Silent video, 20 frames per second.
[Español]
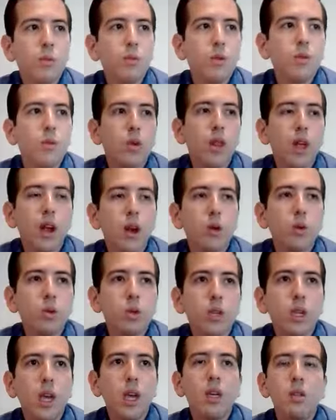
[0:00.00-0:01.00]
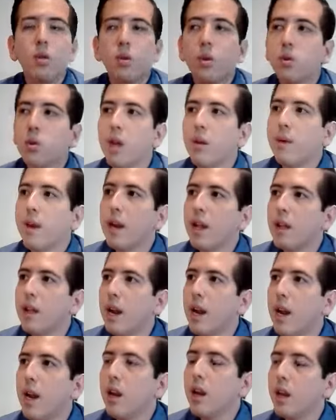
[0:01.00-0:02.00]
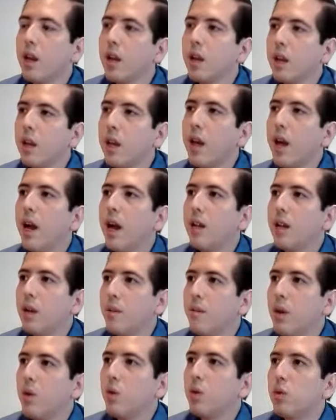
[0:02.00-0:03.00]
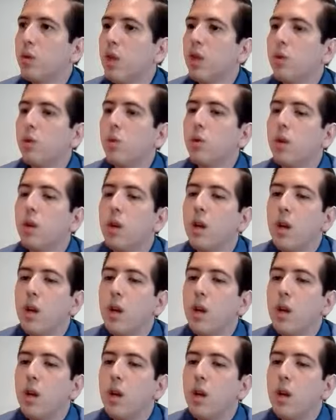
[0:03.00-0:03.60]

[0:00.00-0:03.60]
mismos modelos, quiénes son los que van a entrar, que hagan también ustedes